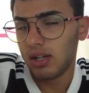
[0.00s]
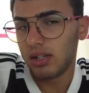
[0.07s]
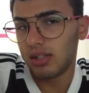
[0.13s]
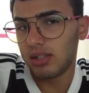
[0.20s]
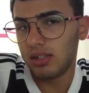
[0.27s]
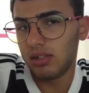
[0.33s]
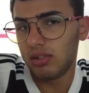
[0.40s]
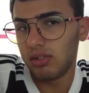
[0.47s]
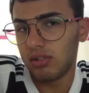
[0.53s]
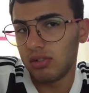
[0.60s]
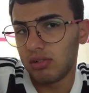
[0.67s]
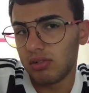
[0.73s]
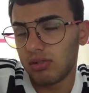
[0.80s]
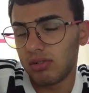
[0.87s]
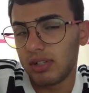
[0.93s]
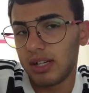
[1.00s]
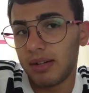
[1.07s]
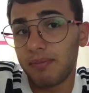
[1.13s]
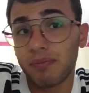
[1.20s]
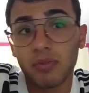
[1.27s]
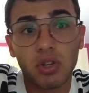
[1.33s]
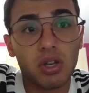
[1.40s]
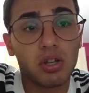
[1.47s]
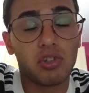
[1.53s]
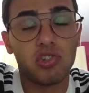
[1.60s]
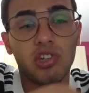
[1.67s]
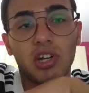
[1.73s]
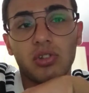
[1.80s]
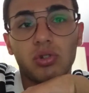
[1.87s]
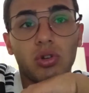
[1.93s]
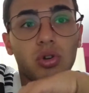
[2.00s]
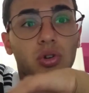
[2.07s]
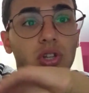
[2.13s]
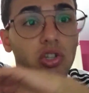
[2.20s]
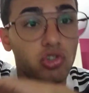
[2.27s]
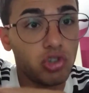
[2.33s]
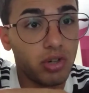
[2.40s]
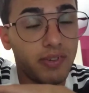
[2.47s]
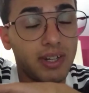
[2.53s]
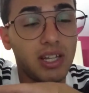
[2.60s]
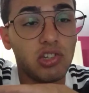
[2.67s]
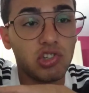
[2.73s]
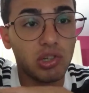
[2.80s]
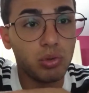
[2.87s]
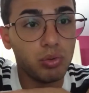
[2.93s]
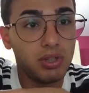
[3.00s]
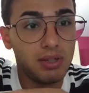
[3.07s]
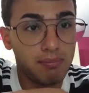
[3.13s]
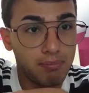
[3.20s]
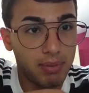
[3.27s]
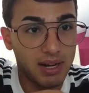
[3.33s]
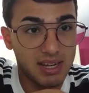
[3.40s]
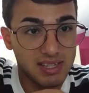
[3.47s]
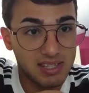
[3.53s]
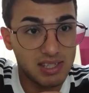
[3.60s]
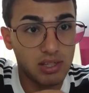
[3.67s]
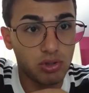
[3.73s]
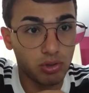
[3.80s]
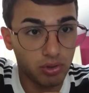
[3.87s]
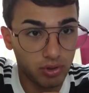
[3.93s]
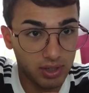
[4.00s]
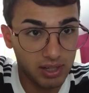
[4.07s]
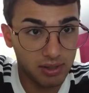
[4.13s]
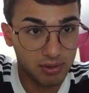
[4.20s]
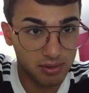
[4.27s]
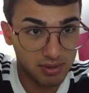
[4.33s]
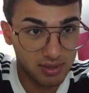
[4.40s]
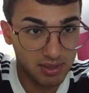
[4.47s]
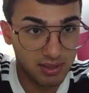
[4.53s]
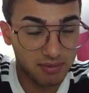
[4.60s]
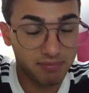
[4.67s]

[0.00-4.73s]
Allora, certo, con i giovani ceduti in prestito non è così.